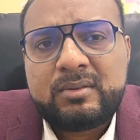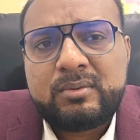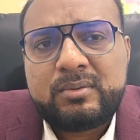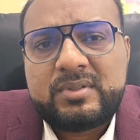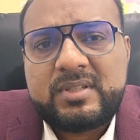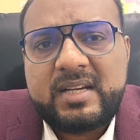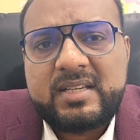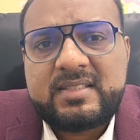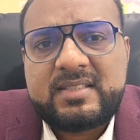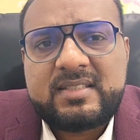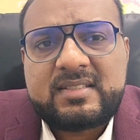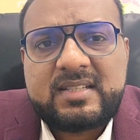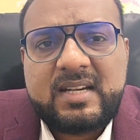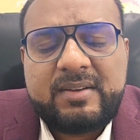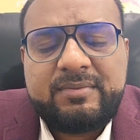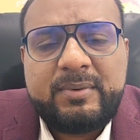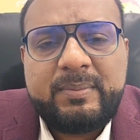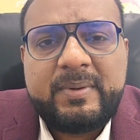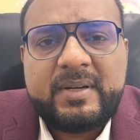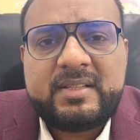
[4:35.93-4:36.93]
तो चांसेस
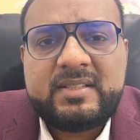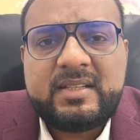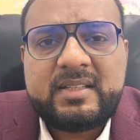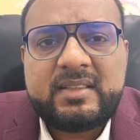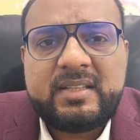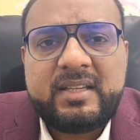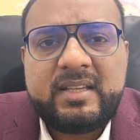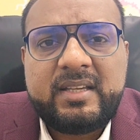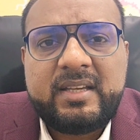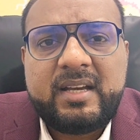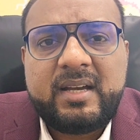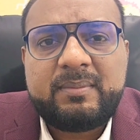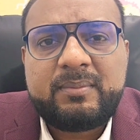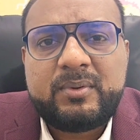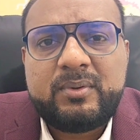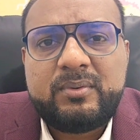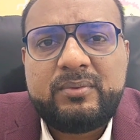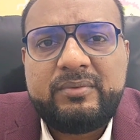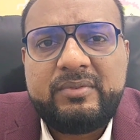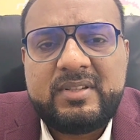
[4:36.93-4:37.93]
काफ़ी बढ़ जाते हैं
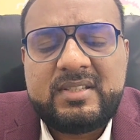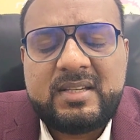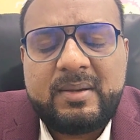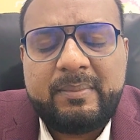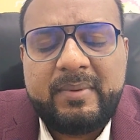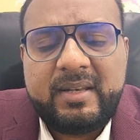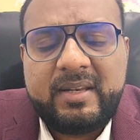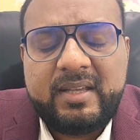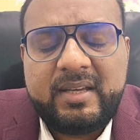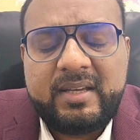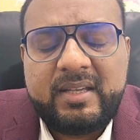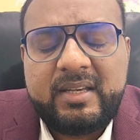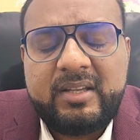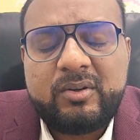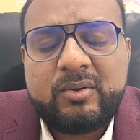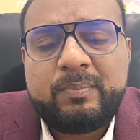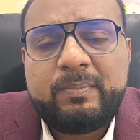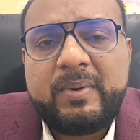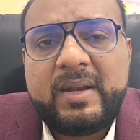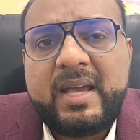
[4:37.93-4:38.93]
आपको वीज़ा मिलने के लिए
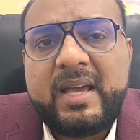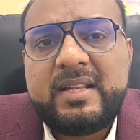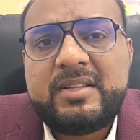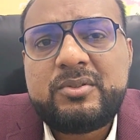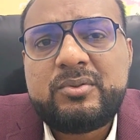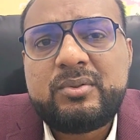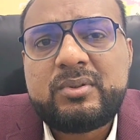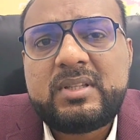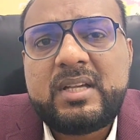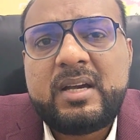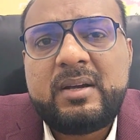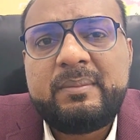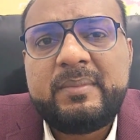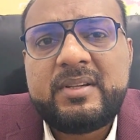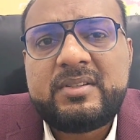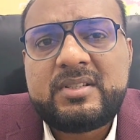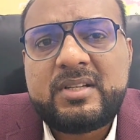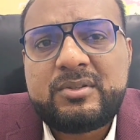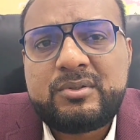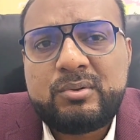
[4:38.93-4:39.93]
और प्लान जो होता है
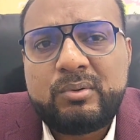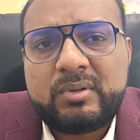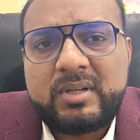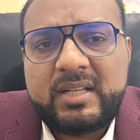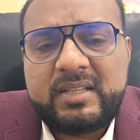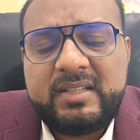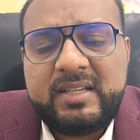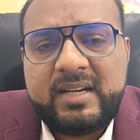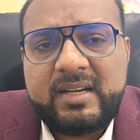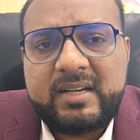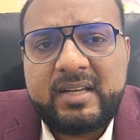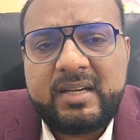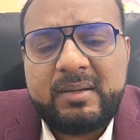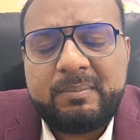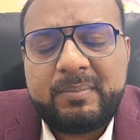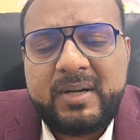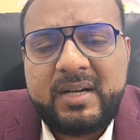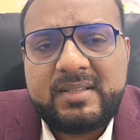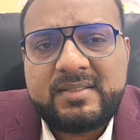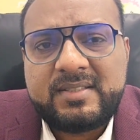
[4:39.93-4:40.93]
हमेशा छोटा दिया करें
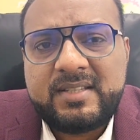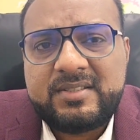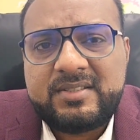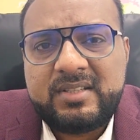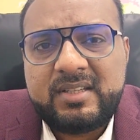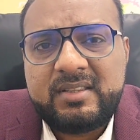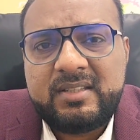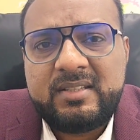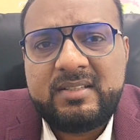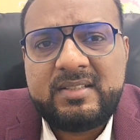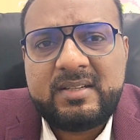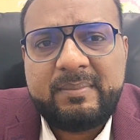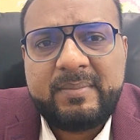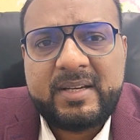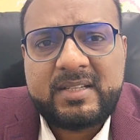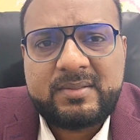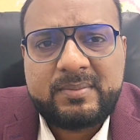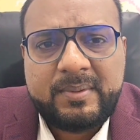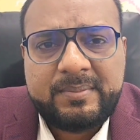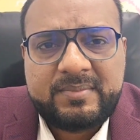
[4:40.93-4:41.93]
पांच से छह दिन या
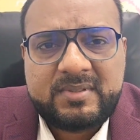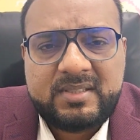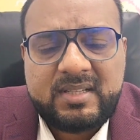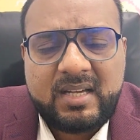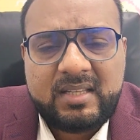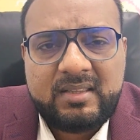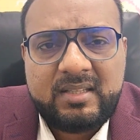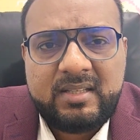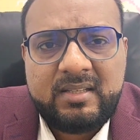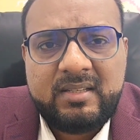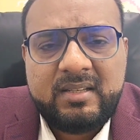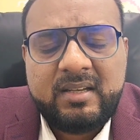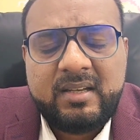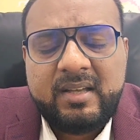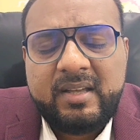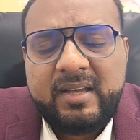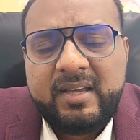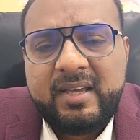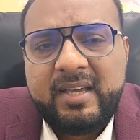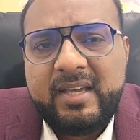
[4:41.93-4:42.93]
मैक्सिमम सात दिन
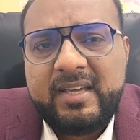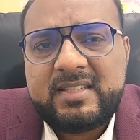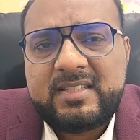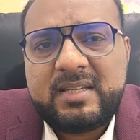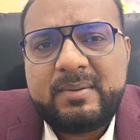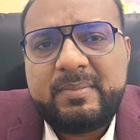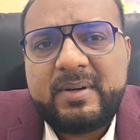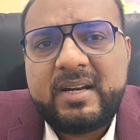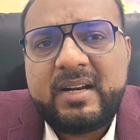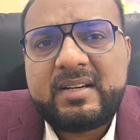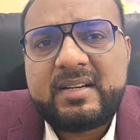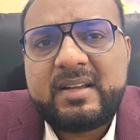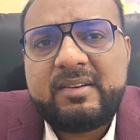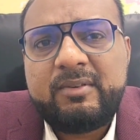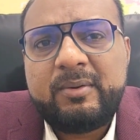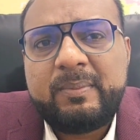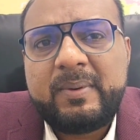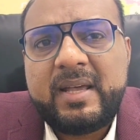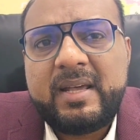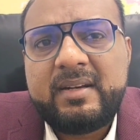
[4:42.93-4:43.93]
इससे बड़ा
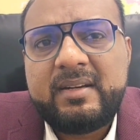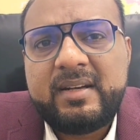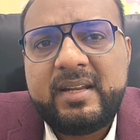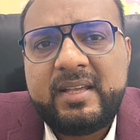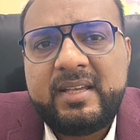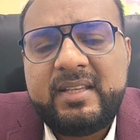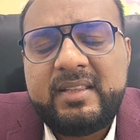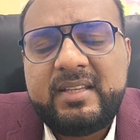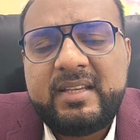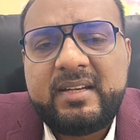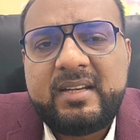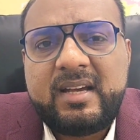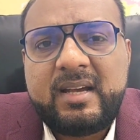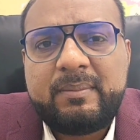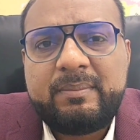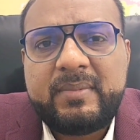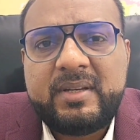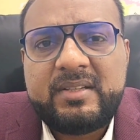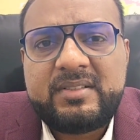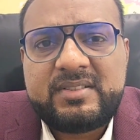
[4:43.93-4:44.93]
ट्रैवल प्लान नहीं देना
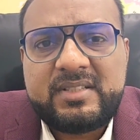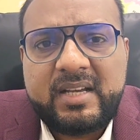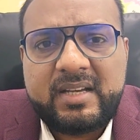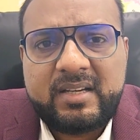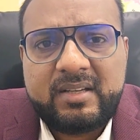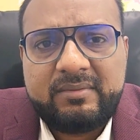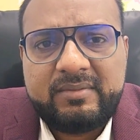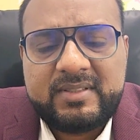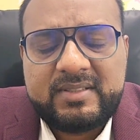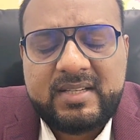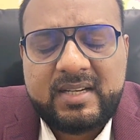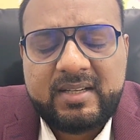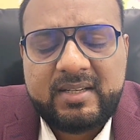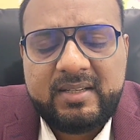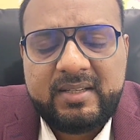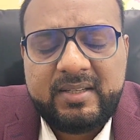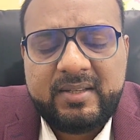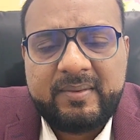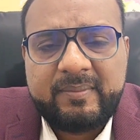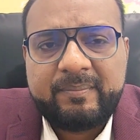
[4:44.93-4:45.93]
आपने शेंगन वीज़ा के
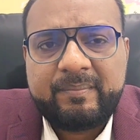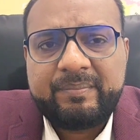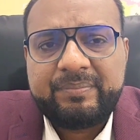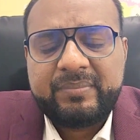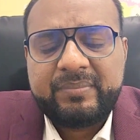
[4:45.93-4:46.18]
लिए